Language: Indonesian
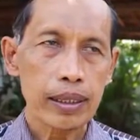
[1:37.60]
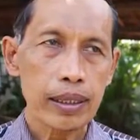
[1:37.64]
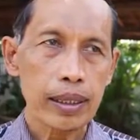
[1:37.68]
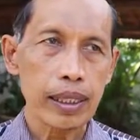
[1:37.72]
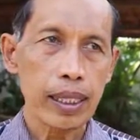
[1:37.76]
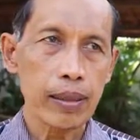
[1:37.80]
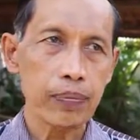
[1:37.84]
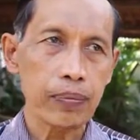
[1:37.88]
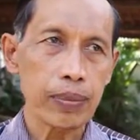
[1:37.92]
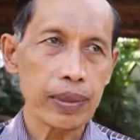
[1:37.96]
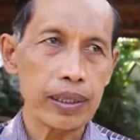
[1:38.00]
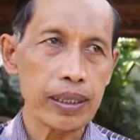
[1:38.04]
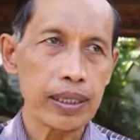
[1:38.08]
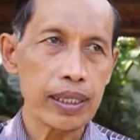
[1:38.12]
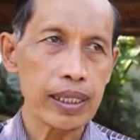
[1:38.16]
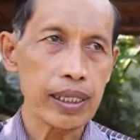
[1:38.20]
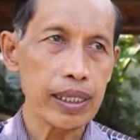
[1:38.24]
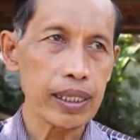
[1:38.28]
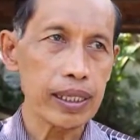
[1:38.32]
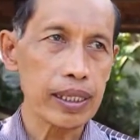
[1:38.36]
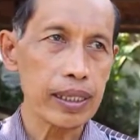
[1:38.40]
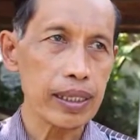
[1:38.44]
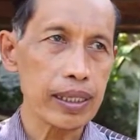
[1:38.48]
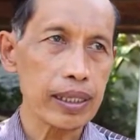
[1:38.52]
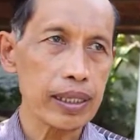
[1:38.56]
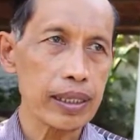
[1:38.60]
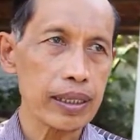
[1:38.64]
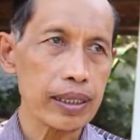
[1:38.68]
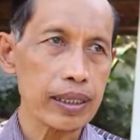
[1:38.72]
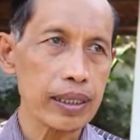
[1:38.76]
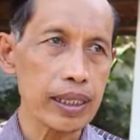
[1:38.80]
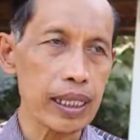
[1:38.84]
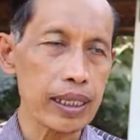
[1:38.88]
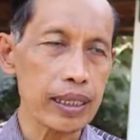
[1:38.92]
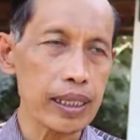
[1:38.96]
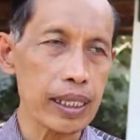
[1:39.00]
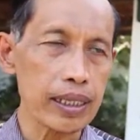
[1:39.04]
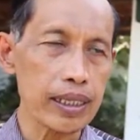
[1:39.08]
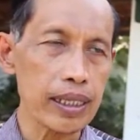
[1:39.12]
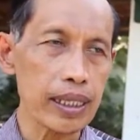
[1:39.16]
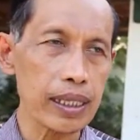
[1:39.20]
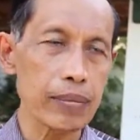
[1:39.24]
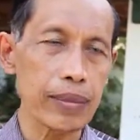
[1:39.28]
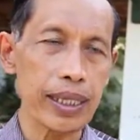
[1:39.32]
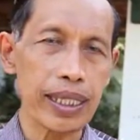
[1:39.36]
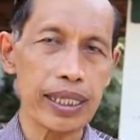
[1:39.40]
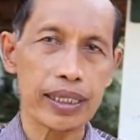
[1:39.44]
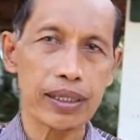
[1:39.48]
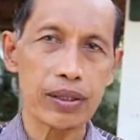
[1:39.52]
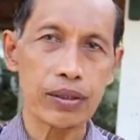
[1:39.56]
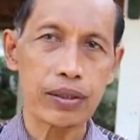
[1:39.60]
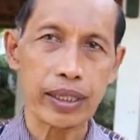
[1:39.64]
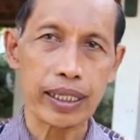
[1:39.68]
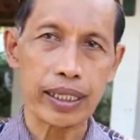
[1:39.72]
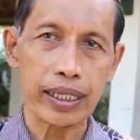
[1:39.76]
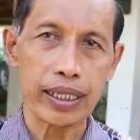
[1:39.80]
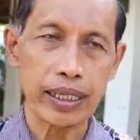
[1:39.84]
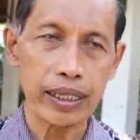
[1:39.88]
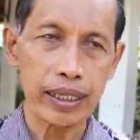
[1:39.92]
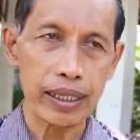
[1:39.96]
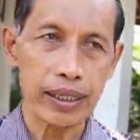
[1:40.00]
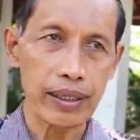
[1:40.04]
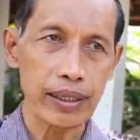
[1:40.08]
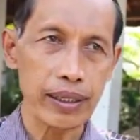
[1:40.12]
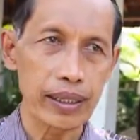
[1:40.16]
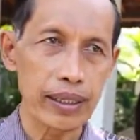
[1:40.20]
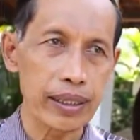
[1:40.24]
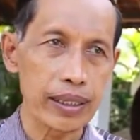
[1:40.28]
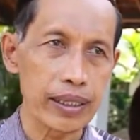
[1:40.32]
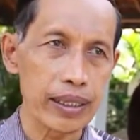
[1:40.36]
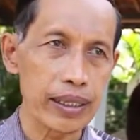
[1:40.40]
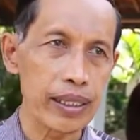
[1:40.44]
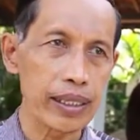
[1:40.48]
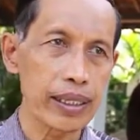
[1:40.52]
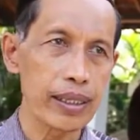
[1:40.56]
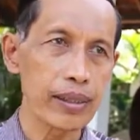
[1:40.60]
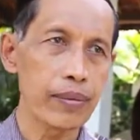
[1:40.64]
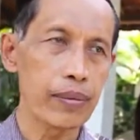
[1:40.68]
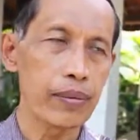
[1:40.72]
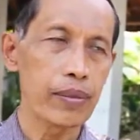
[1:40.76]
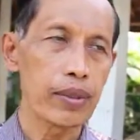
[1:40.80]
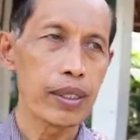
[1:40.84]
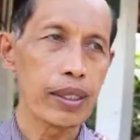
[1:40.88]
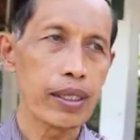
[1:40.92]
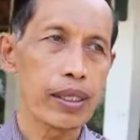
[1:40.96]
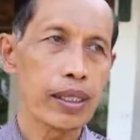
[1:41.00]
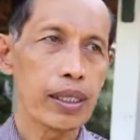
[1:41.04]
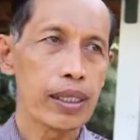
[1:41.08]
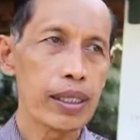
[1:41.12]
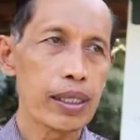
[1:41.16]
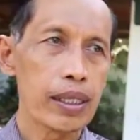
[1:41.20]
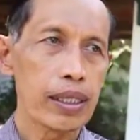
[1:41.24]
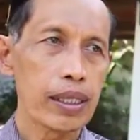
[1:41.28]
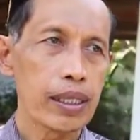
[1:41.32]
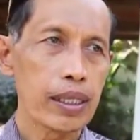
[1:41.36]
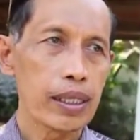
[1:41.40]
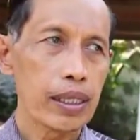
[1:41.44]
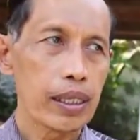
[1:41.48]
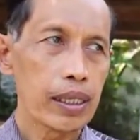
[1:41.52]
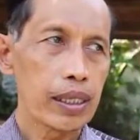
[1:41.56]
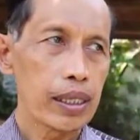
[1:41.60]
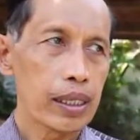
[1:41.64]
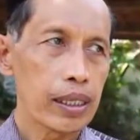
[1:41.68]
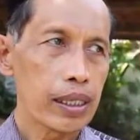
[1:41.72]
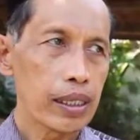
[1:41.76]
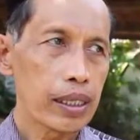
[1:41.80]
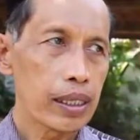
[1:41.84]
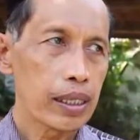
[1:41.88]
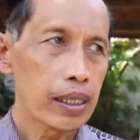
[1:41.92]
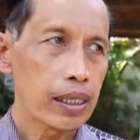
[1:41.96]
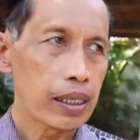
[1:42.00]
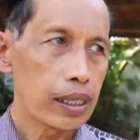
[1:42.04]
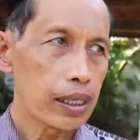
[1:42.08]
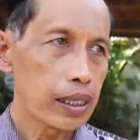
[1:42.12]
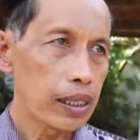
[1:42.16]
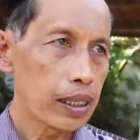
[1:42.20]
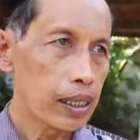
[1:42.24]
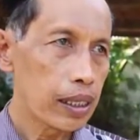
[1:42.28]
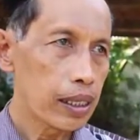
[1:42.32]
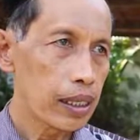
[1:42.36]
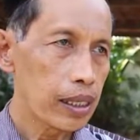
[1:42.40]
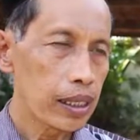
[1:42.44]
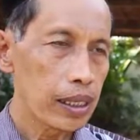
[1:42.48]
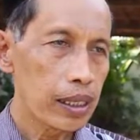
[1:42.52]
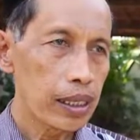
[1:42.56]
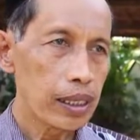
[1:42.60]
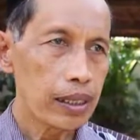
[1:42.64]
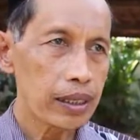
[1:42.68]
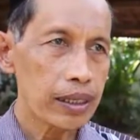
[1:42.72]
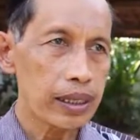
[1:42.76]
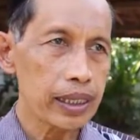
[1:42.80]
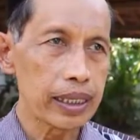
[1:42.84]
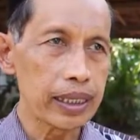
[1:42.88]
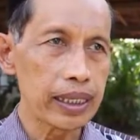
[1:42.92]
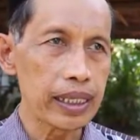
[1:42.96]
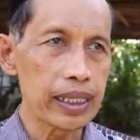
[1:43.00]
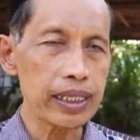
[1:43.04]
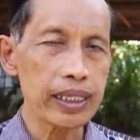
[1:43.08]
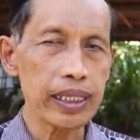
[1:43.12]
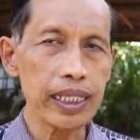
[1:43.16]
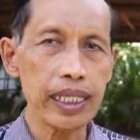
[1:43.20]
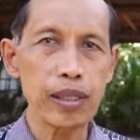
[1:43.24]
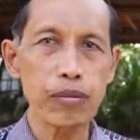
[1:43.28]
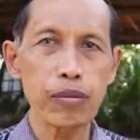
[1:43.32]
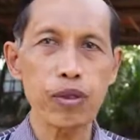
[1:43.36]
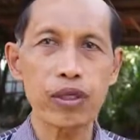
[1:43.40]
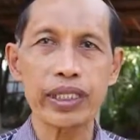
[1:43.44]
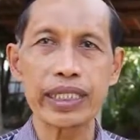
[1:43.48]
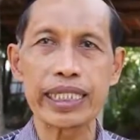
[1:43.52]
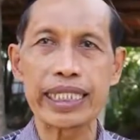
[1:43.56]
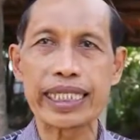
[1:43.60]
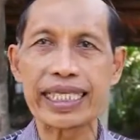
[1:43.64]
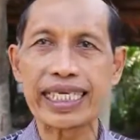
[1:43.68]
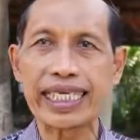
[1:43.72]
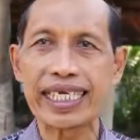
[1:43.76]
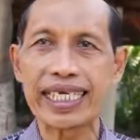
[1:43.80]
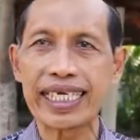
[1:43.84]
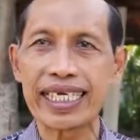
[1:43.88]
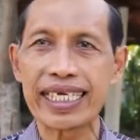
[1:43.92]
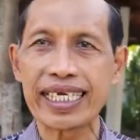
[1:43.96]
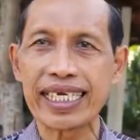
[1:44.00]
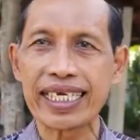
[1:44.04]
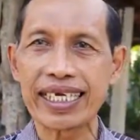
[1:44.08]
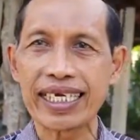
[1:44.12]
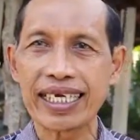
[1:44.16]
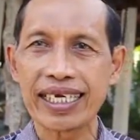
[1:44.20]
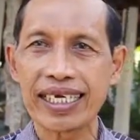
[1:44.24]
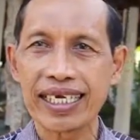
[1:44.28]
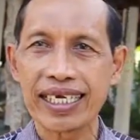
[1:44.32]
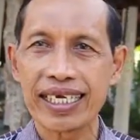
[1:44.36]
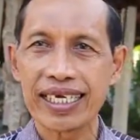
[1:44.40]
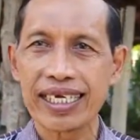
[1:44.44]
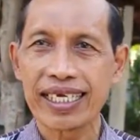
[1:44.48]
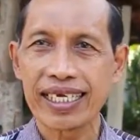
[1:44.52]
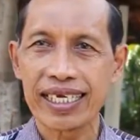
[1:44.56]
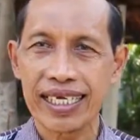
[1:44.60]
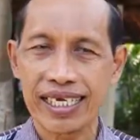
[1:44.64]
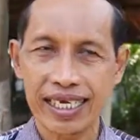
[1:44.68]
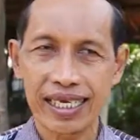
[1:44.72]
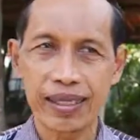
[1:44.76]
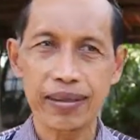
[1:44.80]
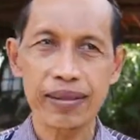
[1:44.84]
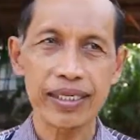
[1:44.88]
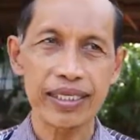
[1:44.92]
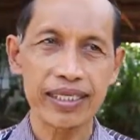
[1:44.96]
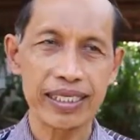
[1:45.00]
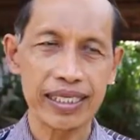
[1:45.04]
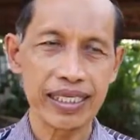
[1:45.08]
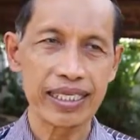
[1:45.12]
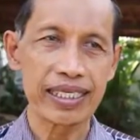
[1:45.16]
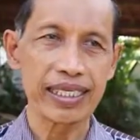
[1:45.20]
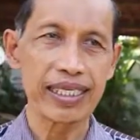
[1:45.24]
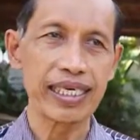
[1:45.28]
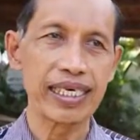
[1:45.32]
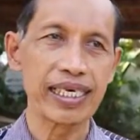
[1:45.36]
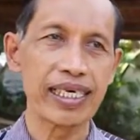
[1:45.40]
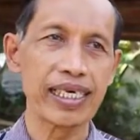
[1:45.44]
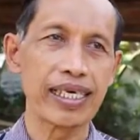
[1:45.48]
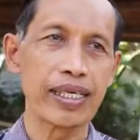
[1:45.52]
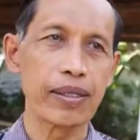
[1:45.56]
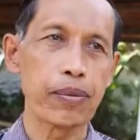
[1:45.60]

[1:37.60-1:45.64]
Sapinya datangnya kemarin sore. Ya. Ceritakan jenisnya jenis apa Jenis limosin. Limosin ya. Limosin, ya.